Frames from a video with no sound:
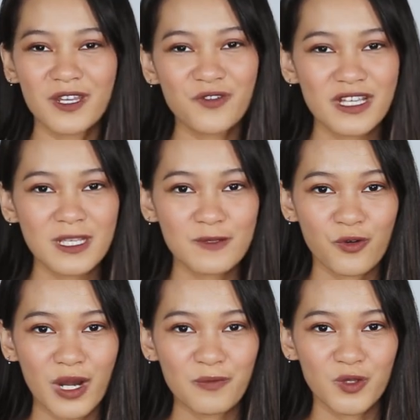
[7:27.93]
dan juga
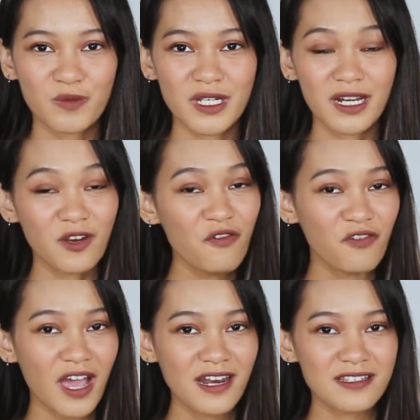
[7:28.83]
subscribe YouTube channel
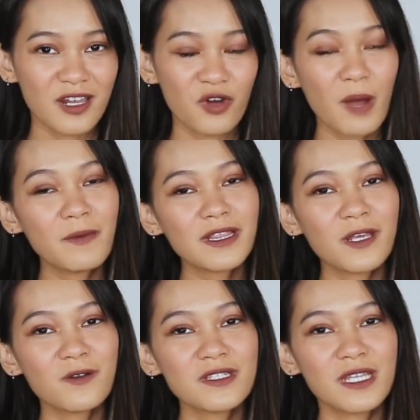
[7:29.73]
Nova dan selalu update
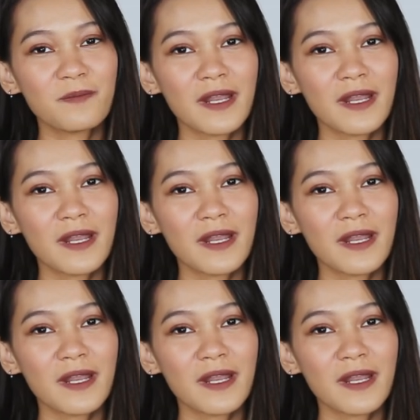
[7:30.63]
terus di